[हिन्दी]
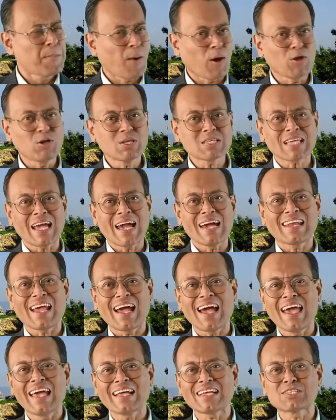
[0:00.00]
पॉलुस कह
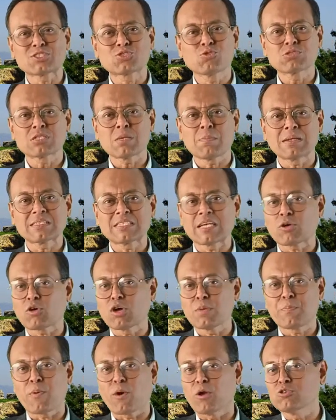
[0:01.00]
रहा है कि सुसमाचार
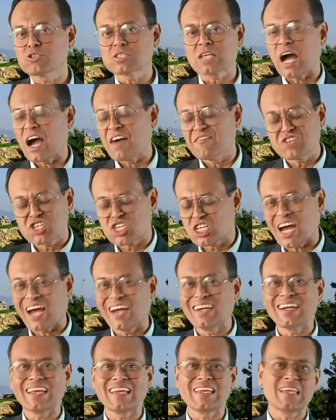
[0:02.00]
कोई पॉलुस का
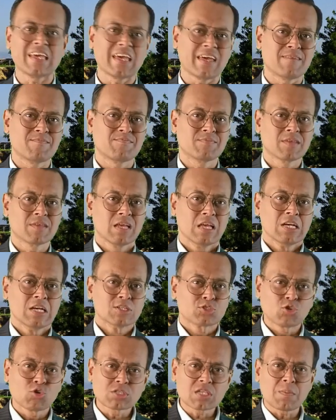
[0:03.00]
आविष्कार नहीं है
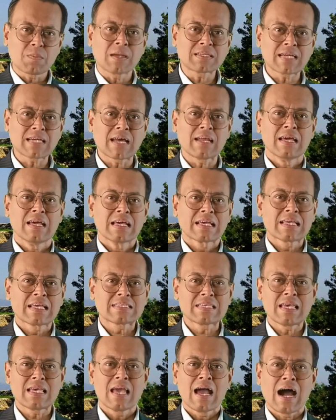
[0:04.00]
सुसमाचार
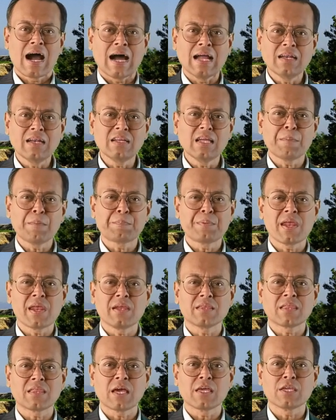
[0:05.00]
किसी अन्य
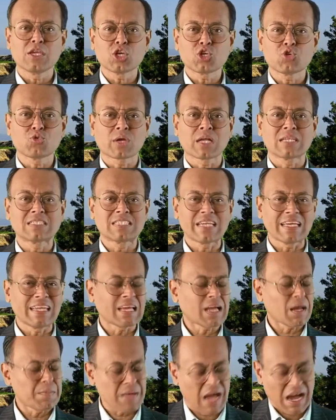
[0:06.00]
प्रेरित या यीशु के
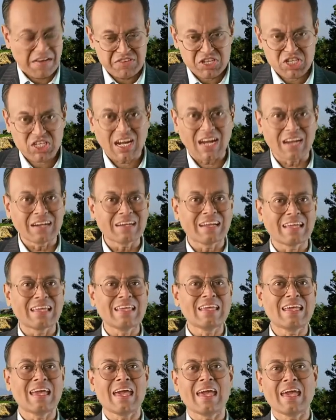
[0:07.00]
चेले का भी आविष्कार
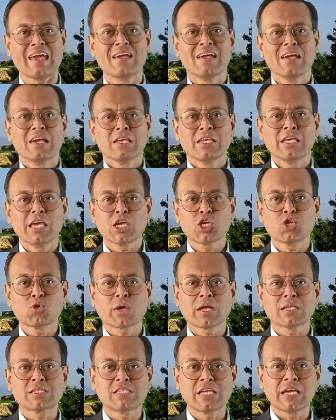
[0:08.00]
नहीं है यीशु
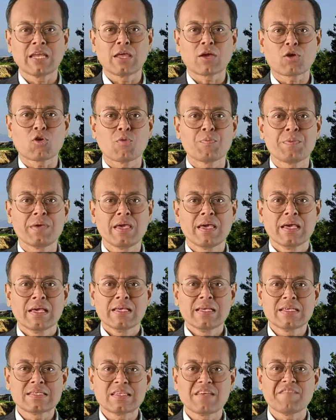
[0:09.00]
के चेले को भी
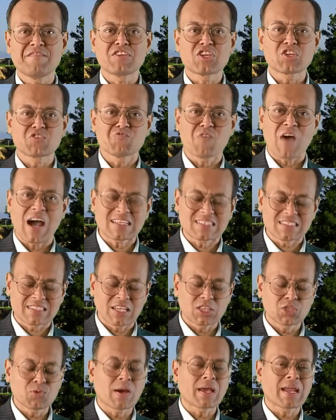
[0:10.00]
इसे विश्वास
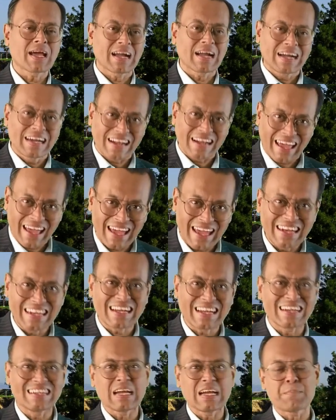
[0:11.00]
के द्वारा ग्रहण
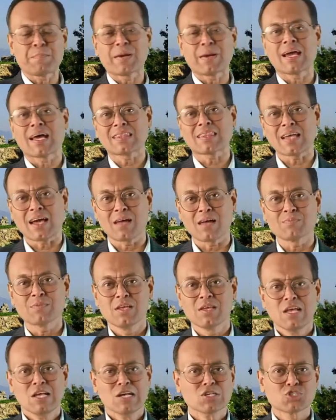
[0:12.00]
करना पड़ा था
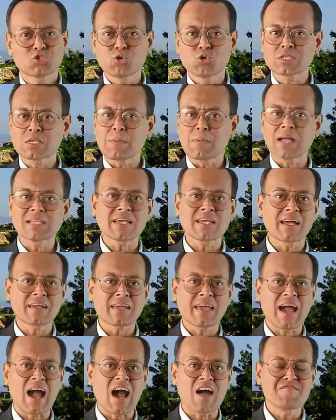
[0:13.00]

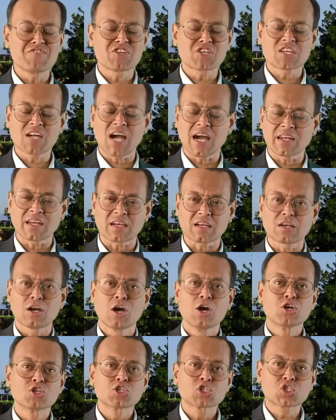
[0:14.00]
सुसमाचार के आविष्कारक
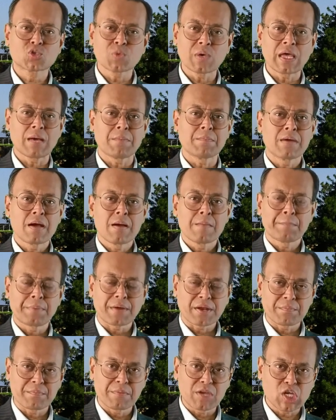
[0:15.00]
स्वयं
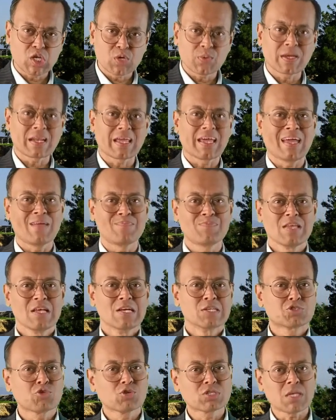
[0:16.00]
परमेश्वर है
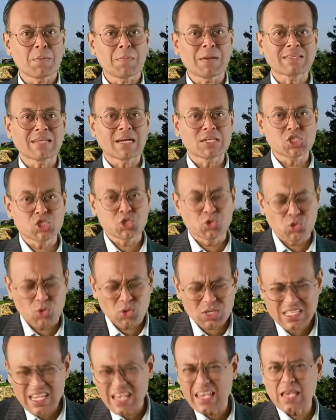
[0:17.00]
सुसमाचार
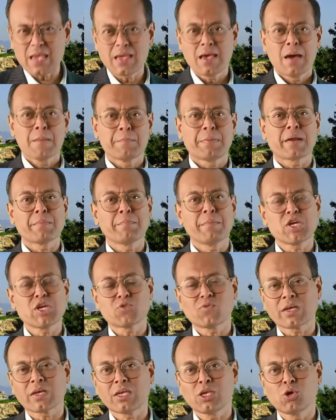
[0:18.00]
शुरू से ही
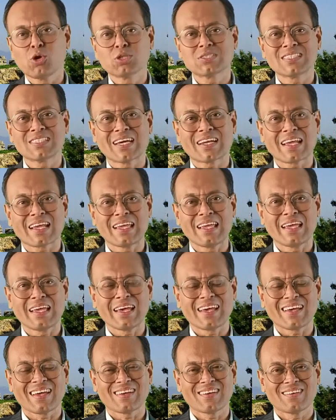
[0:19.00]
परमेश्वर की योजना रही
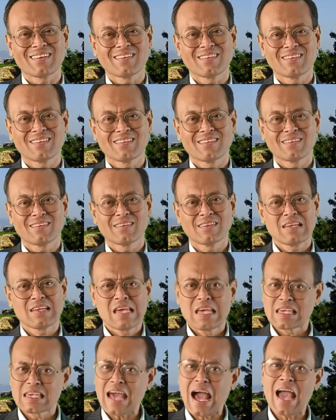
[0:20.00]
है
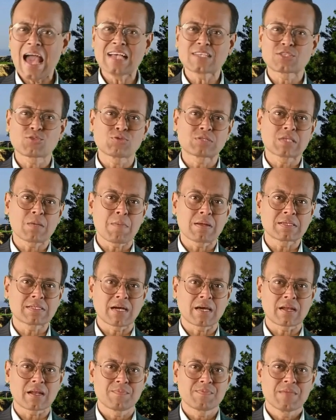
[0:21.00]
क्या है
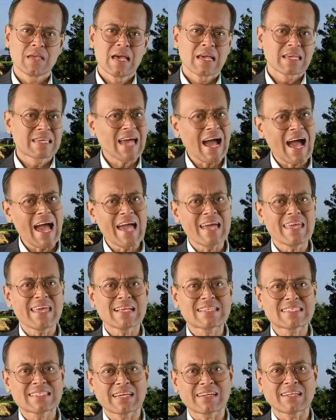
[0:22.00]
सुसमाचार क्या है
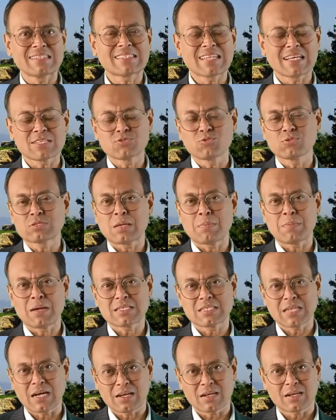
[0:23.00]
यह सरल सा
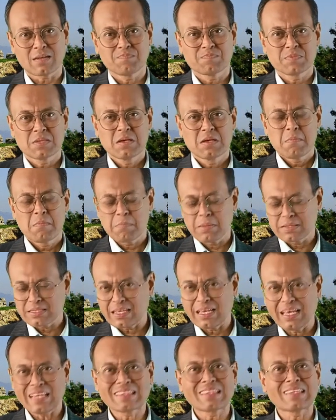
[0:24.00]
सुसमाचार
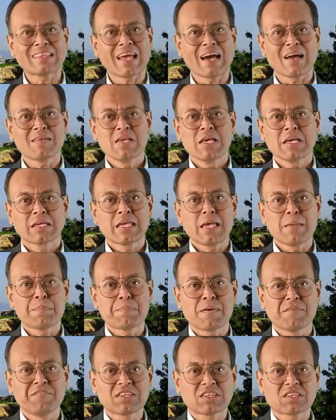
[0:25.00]
बस इतना कि
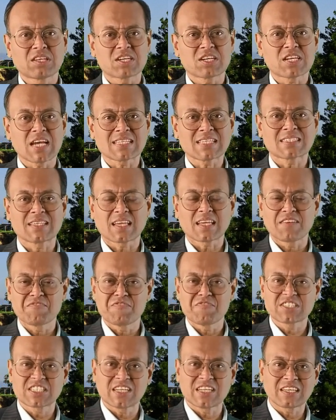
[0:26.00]
पवित्र शास्त्र के
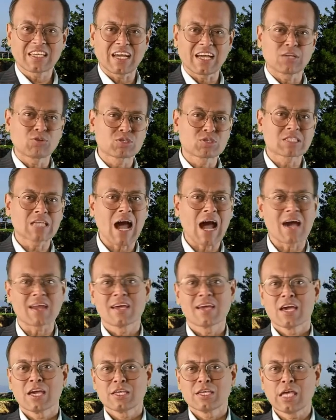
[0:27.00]
वचन के
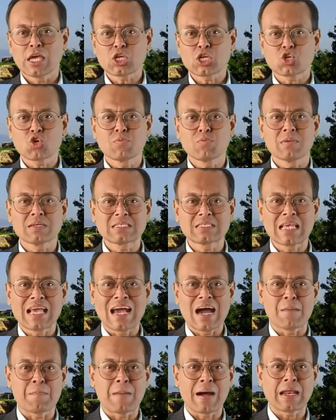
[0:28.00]
अनुसार यीशु
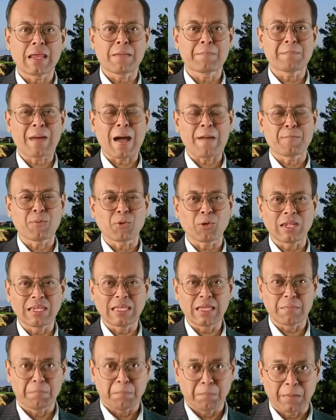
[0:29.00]
मसीह हमारे पापों के
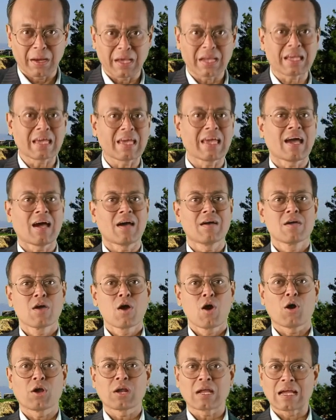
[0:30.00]
लिए मर गया
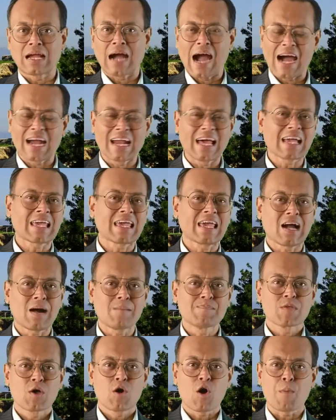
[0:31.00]
और गाड़ा गया
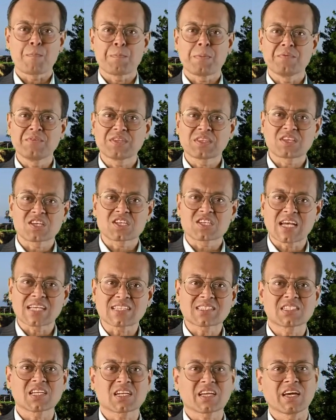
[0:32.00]
और पवित्र
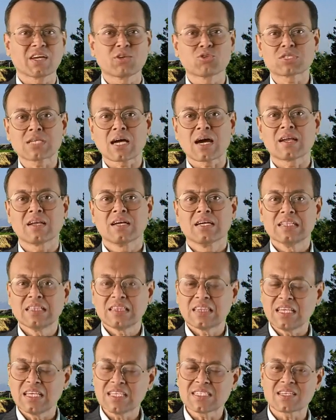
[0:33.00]
शास्त्र के अनुसार
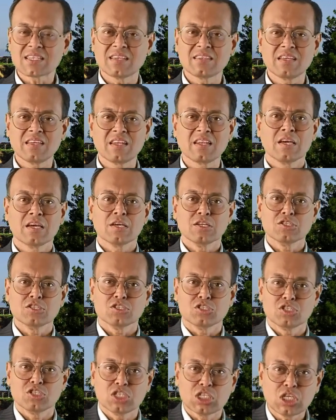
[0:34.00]
तीसरे दिन
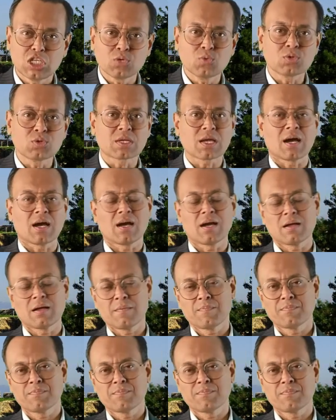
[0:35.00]
जी उठा